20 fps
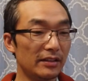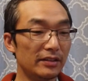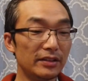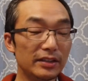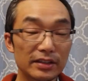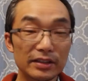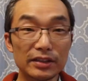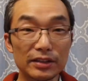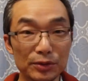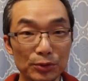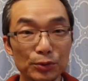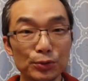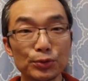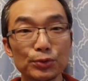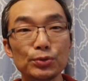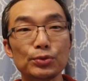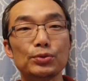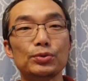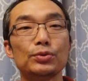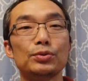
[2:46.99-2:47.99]
乐
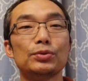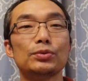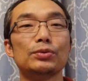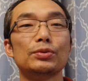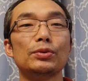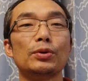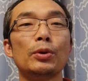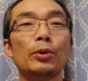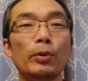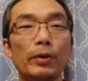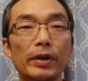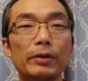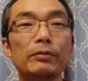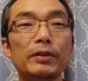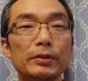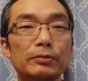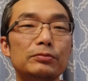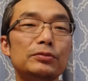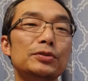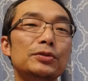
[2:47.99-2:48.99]
趣回
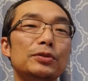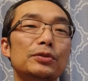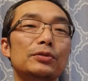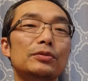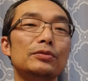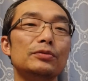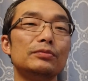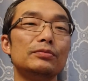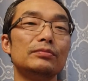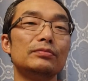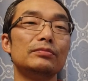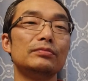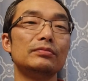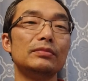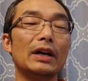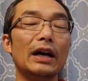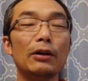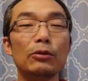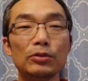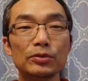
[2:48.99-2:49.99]
味无
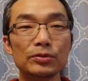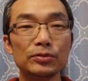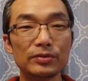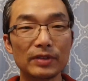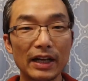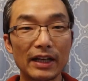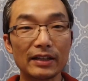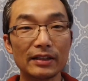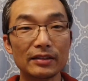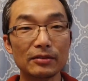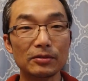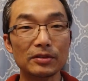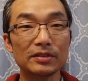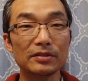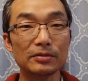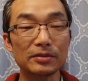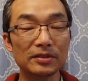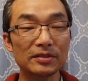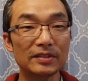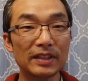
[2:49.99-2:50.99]
穷”。哎，我突然，我
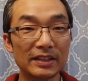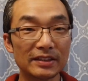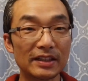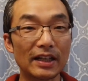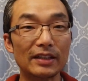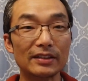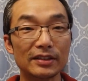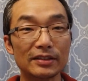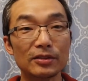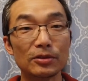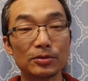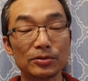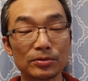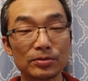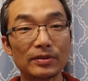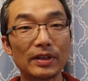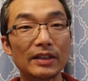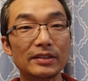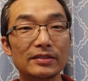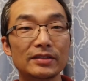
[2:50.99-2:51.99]
我就在讲的时候，我
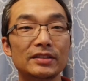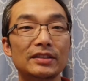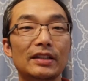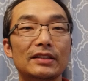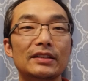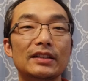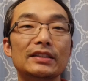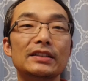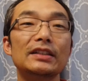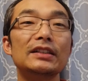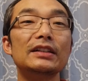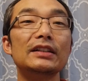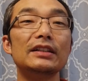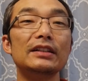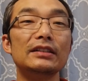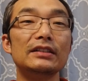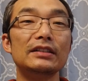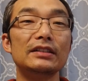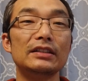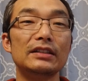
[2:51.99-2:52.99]
突然就想到一个。